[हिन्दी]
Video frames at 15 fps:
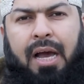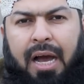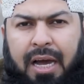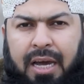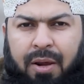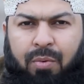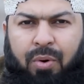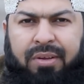
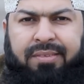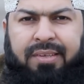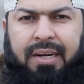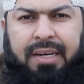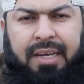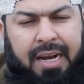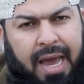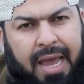अगर वो इसे
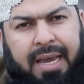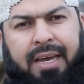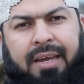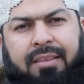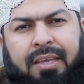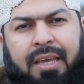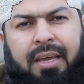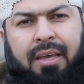डिनाई
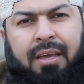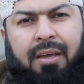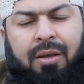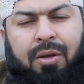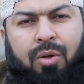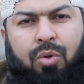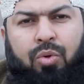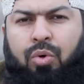करते हैं
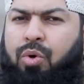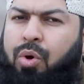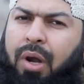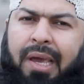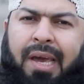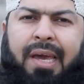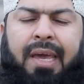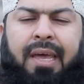तो
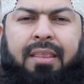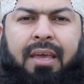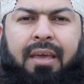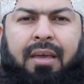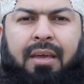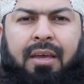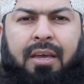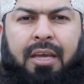खुल के कह दें
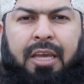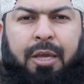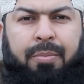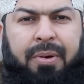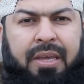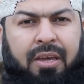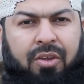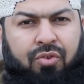कि
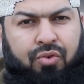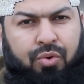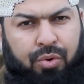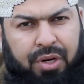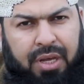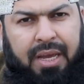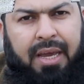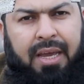भाई ये
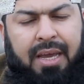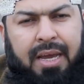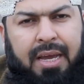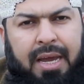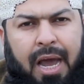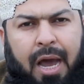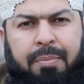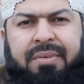झूठी हैं
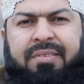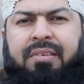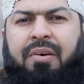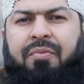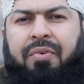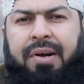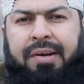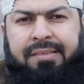आप इसका
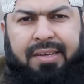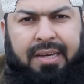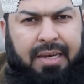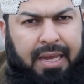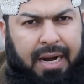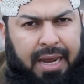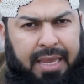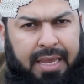फ्रेंडजिक
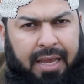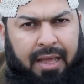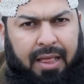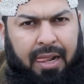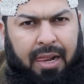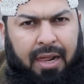कराइए